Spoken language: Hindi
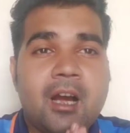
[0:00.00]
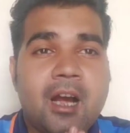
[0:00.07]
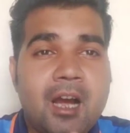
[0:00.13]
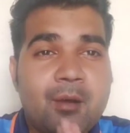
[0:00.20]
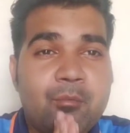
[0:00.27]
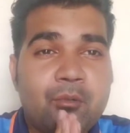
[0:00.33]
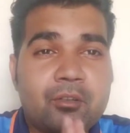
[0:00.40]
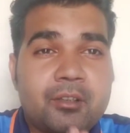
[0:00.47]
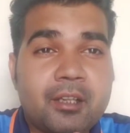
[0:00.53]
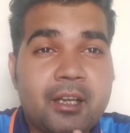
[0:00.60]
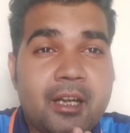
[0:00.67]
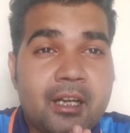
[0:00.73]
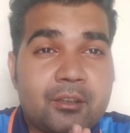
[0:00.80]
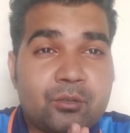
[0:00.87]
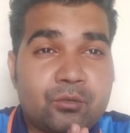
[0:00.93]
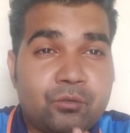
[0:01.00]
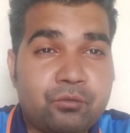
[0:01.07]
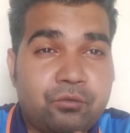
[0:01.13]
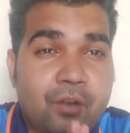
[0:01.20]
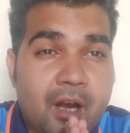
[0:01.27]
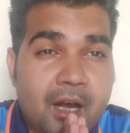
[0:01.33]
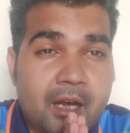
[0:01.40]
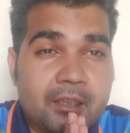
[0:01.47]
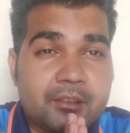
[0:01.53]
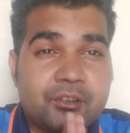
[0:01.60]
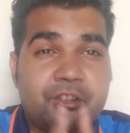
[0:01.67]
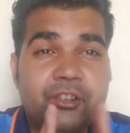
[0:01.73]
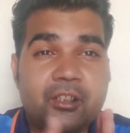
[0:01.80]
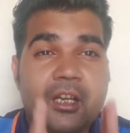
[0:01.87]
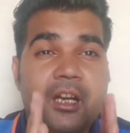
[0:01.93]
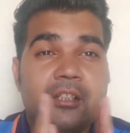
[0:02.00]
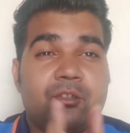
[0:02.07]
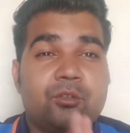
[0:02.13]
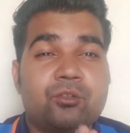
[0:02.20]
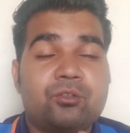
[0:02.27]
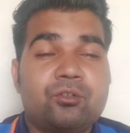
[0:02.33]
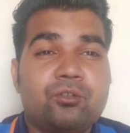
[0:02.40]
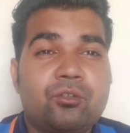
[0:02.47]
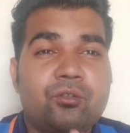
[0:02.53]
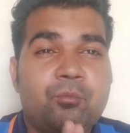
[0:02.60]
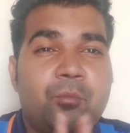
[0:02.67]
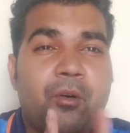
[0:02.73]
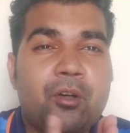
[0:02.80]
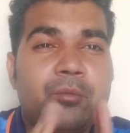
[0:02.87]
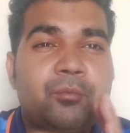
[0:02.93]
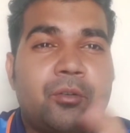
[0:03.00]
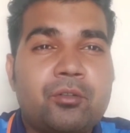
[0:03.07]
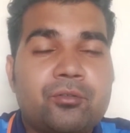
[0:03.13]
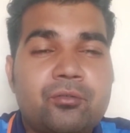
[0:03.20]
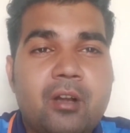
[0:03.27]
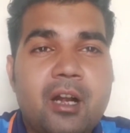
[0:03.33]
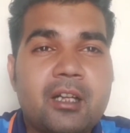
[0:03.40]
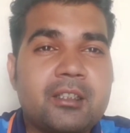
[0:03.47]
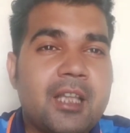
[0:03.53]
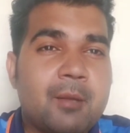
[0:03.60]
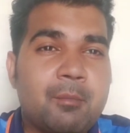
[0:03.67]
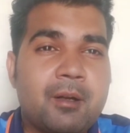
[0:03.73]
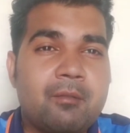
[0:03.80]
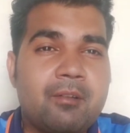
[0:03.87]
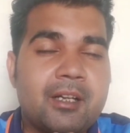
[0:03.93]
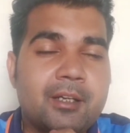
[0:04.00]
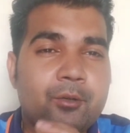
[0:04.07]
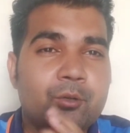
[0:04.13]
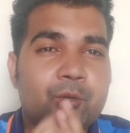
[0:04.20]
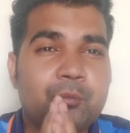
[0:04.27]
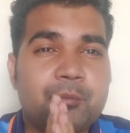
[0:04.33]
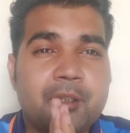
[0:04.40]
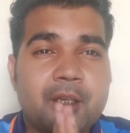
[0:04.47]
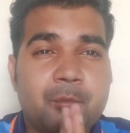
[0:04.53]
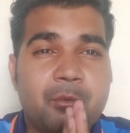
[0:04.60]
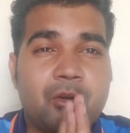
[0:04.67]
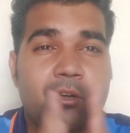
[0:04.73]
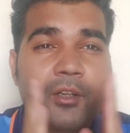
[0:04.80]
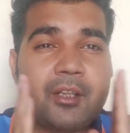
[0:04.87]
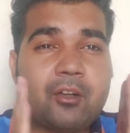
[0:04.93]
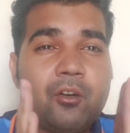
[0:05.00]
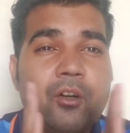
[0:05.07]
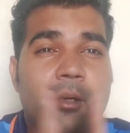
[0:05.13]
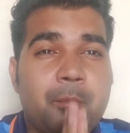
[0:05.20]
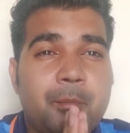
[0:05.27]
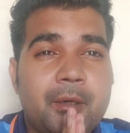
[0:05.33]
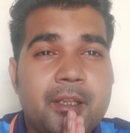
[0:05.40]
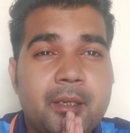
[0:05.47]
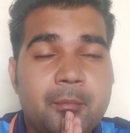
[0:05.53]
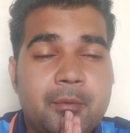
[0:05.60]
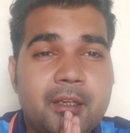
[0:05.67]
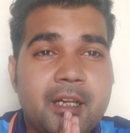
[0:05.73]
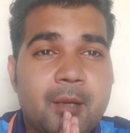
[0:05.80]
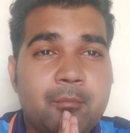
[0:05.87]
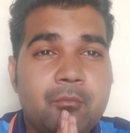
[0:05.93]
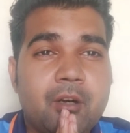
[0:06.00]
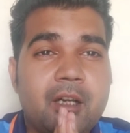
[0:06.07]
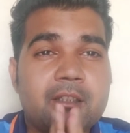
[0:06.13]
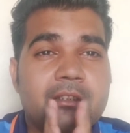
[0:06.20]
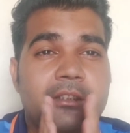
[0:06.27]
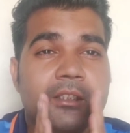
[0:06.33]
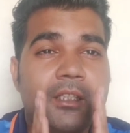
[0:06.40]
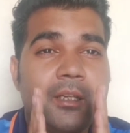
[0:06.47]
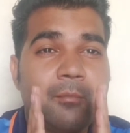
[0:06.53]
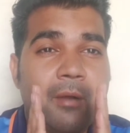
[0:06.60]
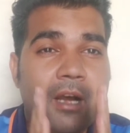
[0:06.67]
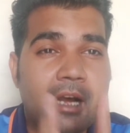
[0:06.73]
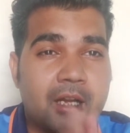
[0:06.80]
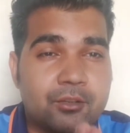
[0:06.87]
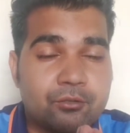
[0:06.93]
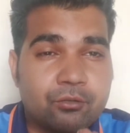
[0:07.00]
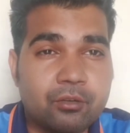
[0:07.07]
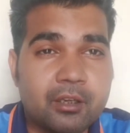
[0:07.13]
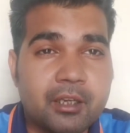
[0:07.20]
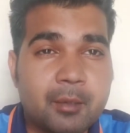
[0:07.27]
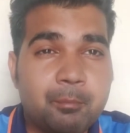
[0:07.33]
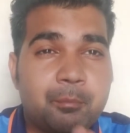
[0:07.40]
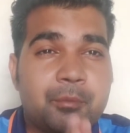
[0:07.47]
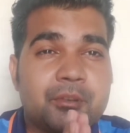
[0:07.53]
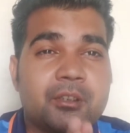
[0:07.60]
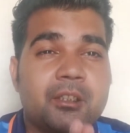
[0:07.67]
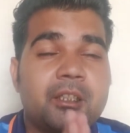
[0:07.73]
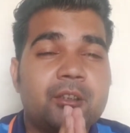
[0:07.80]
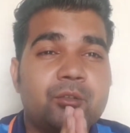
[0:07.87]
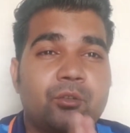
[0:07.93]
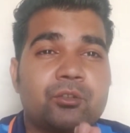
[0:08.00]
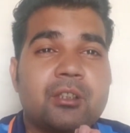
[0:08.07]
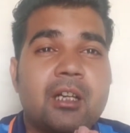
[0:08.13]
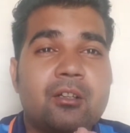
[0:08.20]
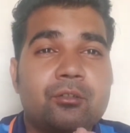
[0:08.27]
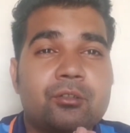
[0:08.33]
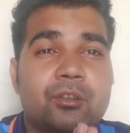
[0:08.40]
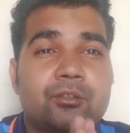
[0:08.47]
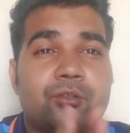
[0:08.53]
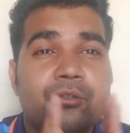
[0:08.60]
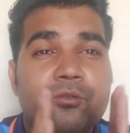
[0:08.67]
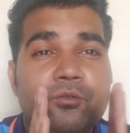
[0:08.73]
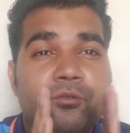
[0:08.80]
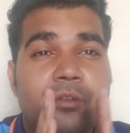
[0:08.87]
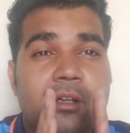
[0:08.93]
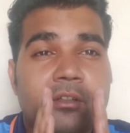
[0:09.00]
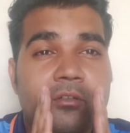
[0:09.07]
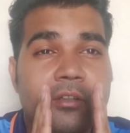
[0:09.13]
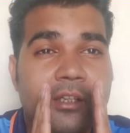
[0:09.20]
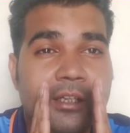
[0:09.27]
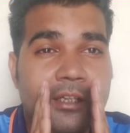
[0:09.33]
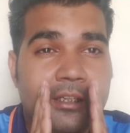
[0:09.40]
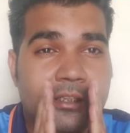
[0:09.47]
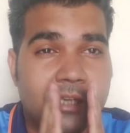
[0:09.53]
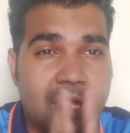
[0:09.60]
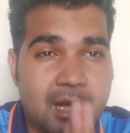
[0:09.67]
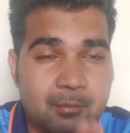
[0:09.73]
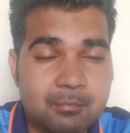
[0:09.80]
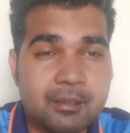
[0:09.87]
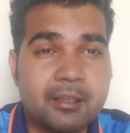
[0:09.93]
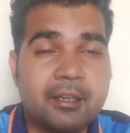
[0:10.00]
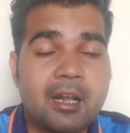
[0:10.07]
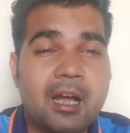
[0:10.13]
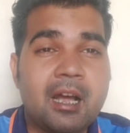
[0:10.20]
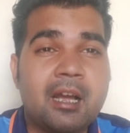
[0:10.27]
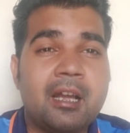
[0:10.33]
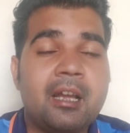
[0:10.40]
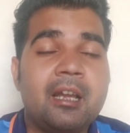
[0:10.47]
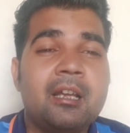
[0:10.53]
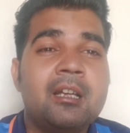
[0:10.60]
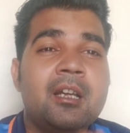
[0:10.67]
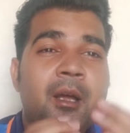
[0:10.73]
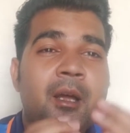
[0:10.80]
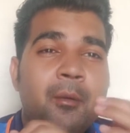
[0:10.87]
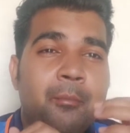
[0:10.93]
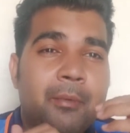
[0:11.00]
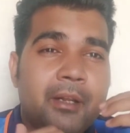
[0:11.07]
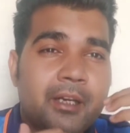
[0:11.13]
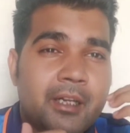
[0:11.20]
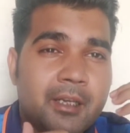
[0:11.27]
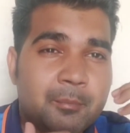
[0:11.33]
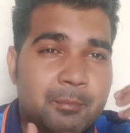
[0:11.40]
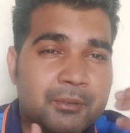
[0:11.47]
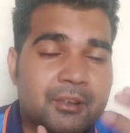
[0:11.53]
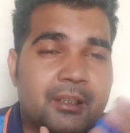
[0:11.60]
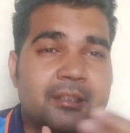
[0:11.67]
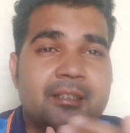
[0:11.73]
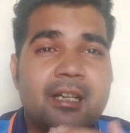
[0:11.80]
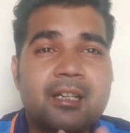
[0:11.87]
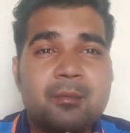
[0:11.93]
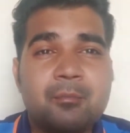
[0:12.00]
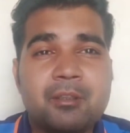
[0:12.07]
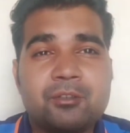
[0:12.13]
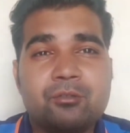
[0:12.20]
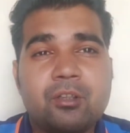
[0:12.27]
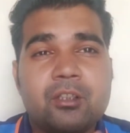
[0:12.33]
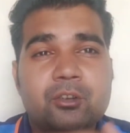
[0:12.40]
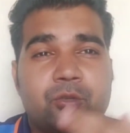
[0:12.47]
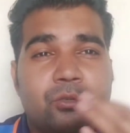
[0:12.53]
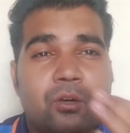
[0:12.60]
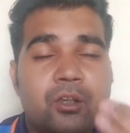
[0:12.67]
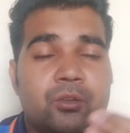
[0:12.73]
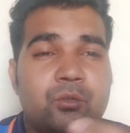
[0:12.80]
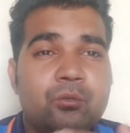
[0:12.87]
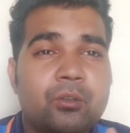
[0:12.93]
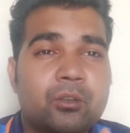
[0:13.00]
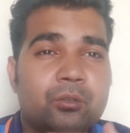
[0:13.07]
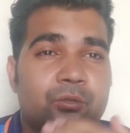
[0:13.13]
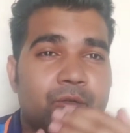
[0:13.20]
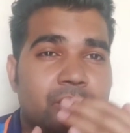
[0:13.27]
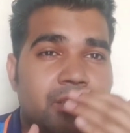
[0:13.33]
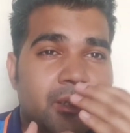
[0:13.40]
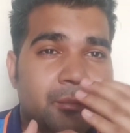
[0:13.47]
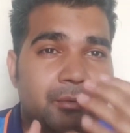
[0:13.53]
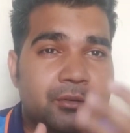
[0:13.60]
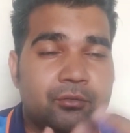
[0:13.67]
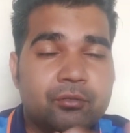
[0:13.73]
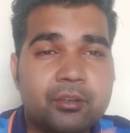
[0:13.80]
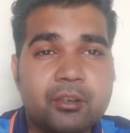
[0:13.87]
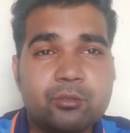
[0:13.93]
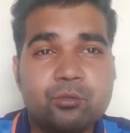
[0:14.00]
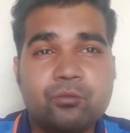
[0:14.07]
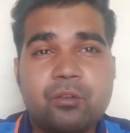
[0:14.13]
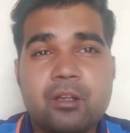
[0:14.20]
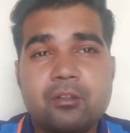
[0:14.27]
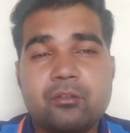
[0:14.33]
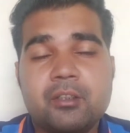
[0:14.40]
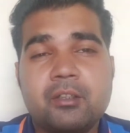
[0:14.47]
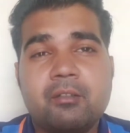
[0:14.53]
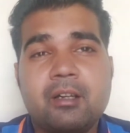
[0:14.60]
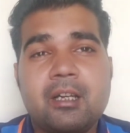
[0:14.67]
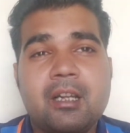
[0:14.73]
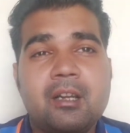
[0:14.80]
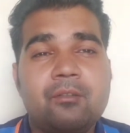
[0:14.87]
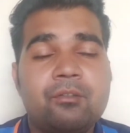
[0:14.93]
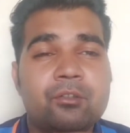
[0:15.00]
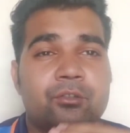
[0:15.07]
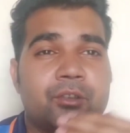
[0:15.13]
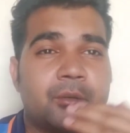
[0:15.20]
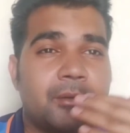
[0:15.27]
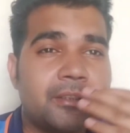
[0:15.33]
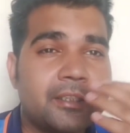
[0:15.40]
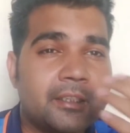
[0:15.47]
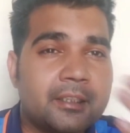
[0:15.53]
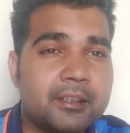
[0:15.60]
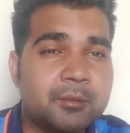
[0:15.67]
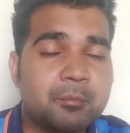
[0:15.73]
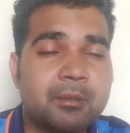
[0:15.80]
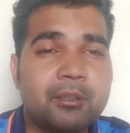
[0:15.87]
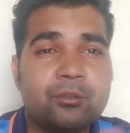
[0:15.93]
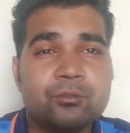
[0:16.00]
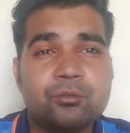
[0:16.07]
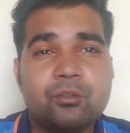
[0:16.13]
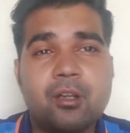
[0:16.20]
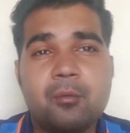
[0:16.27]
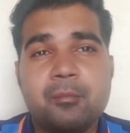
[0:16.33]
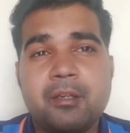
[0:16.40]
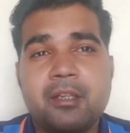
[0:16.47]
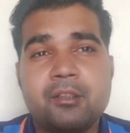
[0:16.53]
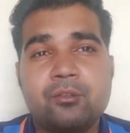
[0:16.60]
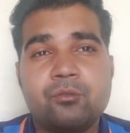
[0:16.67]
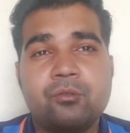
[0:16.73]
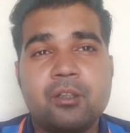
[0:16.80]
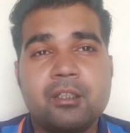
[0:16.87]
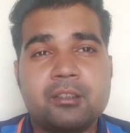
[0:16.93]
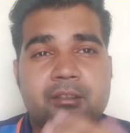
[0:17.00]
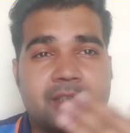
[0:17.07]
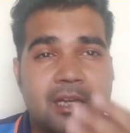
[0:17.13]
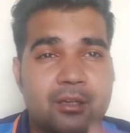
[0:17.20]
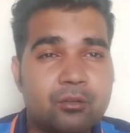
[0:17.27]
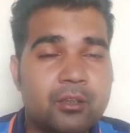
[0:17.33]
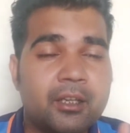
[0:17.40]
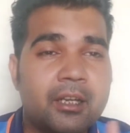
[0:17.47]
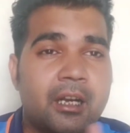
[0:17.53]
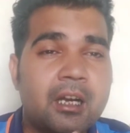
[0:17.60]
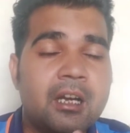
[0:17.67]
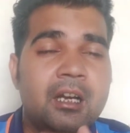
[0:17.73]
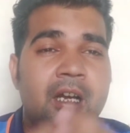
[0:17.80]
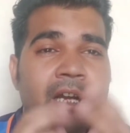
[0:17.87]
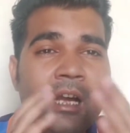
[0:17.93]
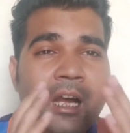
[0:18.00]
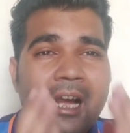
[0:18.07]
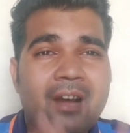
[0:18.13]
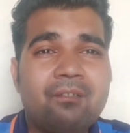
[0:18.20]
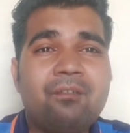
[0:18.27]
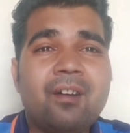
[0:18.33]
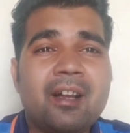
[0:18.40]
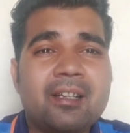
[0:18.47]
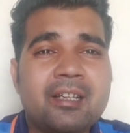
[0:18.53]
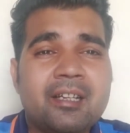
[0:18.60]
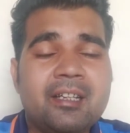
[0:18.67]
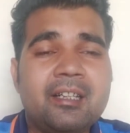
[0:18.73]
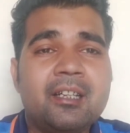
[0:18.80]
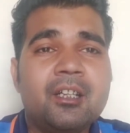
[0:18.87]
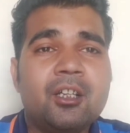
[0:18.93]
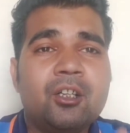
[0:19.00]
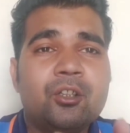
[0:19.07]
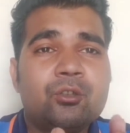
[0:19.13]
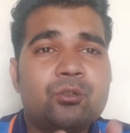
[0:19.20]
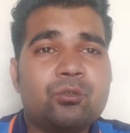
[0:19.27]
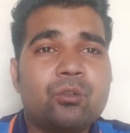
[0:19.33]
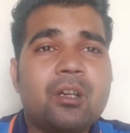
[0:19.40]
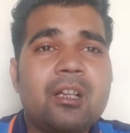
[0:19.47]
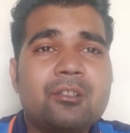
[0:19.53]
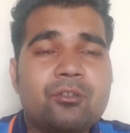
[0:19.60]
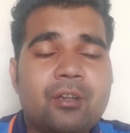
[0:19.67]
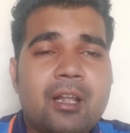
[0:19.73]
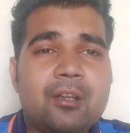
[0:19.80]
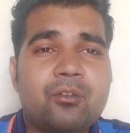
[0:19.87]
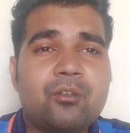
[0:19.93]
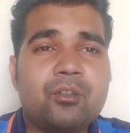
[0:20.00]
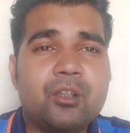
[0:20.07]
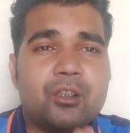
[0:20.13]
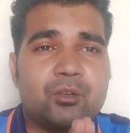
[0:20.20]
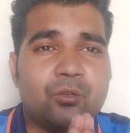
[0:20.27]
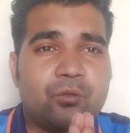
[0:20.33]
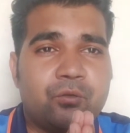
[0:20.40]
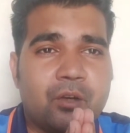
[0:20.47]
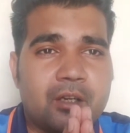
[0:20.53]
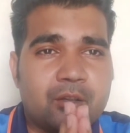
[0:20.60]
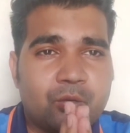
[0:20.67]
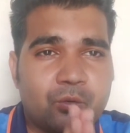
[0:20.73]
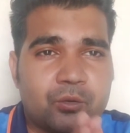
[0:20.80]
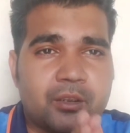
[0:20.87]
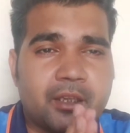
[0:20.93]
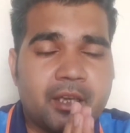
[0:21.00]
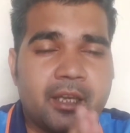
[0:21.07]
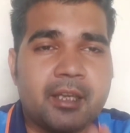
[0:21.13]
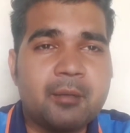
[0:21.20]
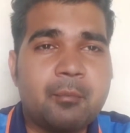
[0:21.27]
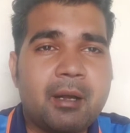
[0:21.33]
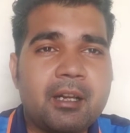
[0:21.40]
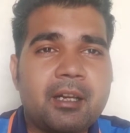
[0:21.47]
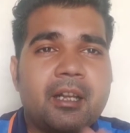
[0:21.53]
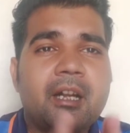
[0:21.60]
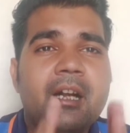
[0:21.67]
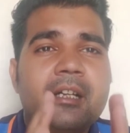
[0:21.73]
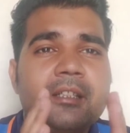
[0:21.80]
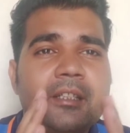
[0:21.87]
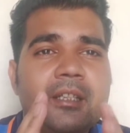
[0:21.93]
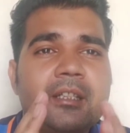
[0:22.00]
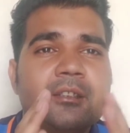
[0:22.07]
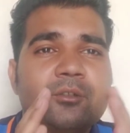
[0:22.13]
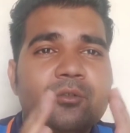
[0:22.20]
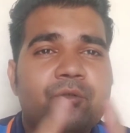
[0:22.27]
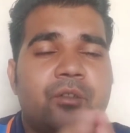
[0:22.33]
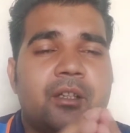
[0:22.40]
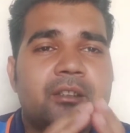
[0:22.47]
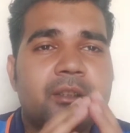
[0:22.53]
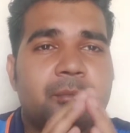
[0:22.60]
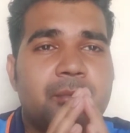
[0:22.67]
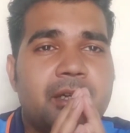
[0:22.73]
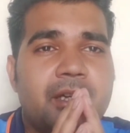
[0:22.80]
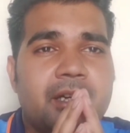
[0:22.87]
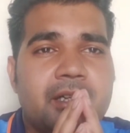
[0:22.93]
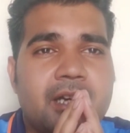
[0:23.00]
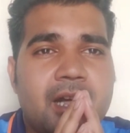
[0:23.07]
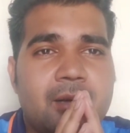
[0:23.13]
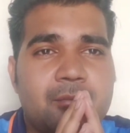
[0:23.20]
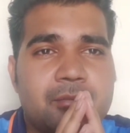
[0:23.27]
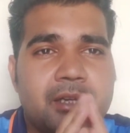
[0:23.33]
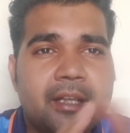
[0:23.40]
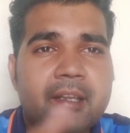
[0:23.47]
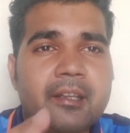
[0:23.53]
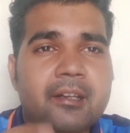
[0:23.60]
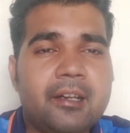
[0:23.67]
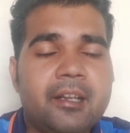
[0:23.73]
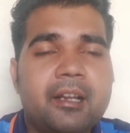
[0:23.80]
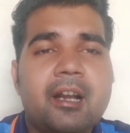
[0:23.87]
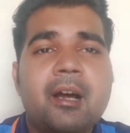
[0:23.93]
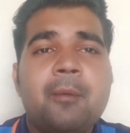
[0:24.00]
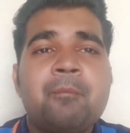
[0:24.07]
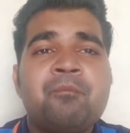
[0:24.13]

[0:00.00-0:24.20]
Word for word: अब उठेगा तूफान जी हाँ दोस्तों बहुत बहुत स्वागत है आपका हमारे यूट्यूब चैनल में और एक और बड़ी अपडेट आपको आज देने हम आ चुके हैं पिछले दो सालों से जो तूफान उठने का नाम ले रहा है पहले पिछले साल हमने सुना 2 अक्टूबर को 2020 को ये तूफान उठने वाला है फिर उसके बाद इक्कीस मई को सुना हमने ये तूफान इस साल उठेगा अब फाइनली 16 जुलाई को ये तूफान उठ के ही मानेगा ये तूफान थमने का नाम नहीं लेगा